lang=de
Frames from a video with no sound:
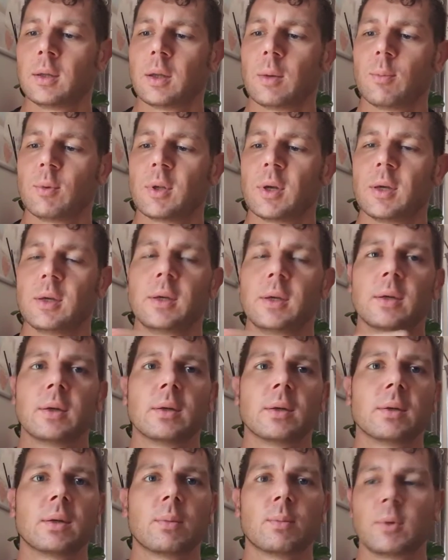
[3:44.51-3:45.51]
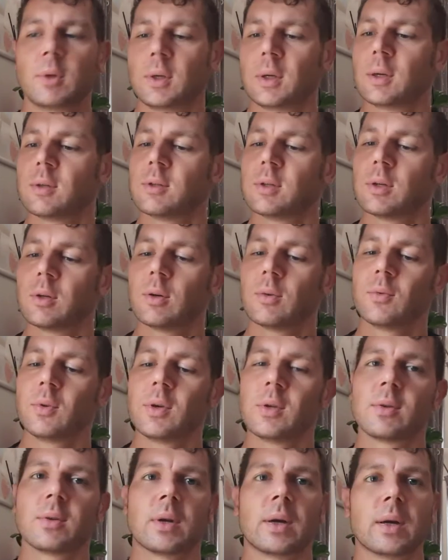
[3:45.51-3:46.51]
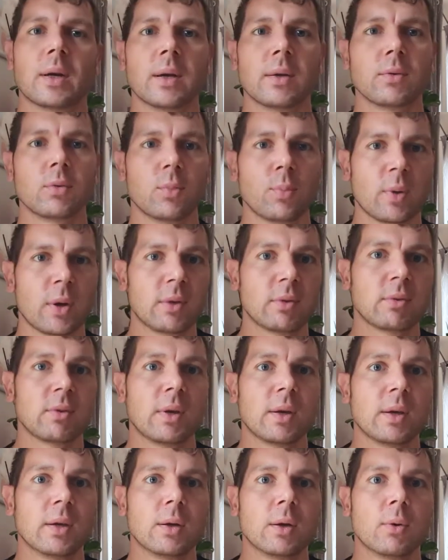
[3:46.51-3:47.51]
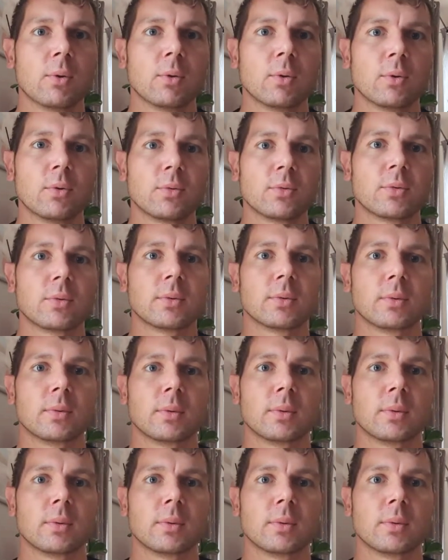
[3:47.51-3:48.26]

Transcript: damit er hier, damit ich ganz genau weiß, aha, so passt er genau ruf.